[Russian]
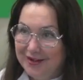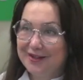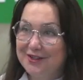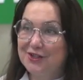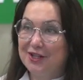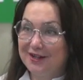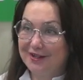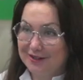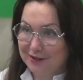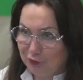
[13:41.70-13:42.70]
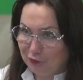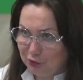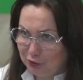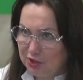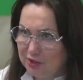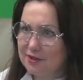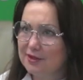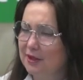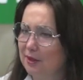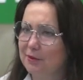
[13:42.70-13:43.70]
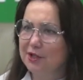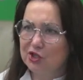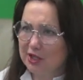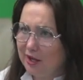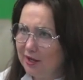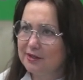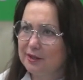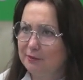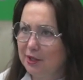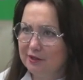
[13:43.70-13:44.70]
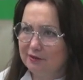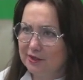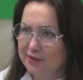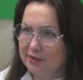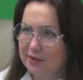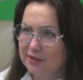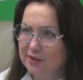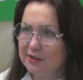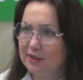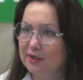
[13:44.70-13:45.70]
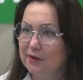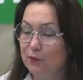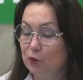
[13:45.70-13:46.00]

и ждали, когда он включится, там кричали, замахивались на родителей.